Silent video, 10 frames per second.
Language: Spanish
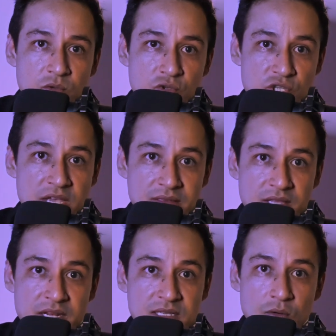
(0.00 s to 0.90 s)
O sea,
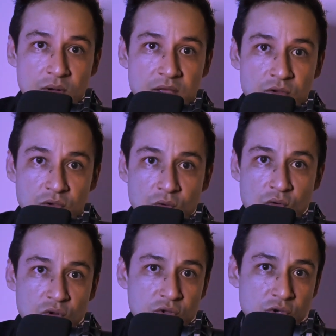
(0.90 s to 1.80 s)
tienes ahorrado
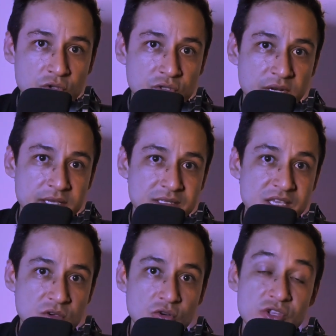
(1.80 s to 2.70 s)
1, 2, 3,
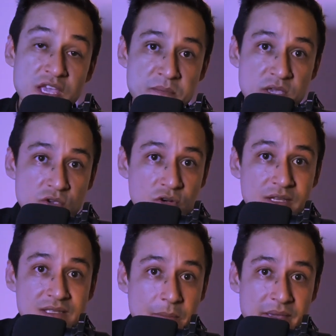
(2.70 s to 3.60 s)
5, 10
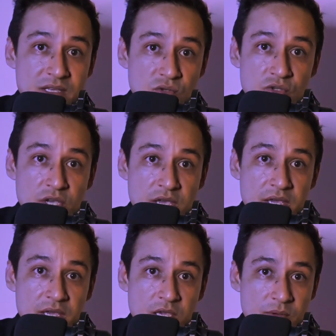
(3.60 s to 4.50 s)
millones de pesos
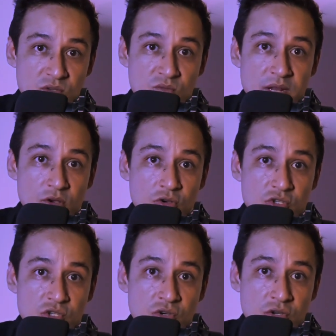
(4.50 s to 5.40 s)
y ves un
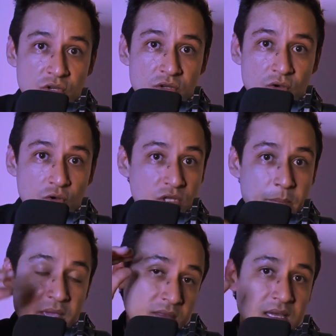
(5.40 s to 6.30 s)
negocio o
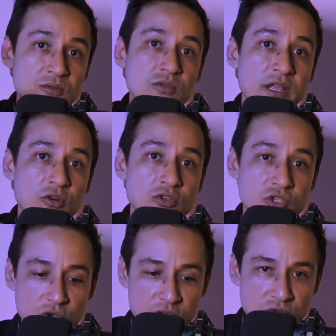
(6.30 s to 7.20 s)
te pintan un
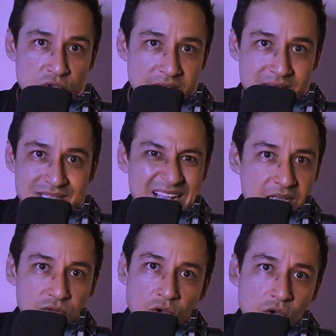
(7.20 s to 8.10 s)
negocio y tú llegas,
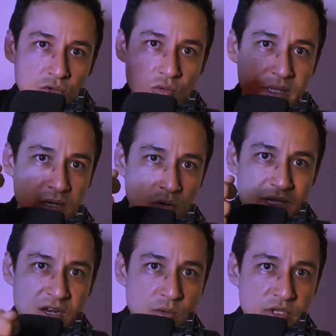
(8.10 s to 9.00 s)
sacas todo tu dinero
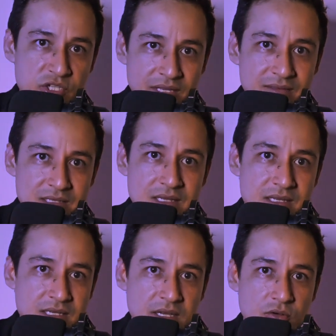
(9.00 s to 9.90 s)
y lo inyectas
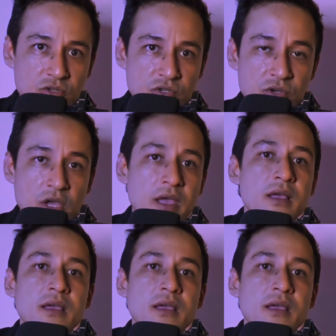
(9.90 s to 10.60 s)
en ese negocio,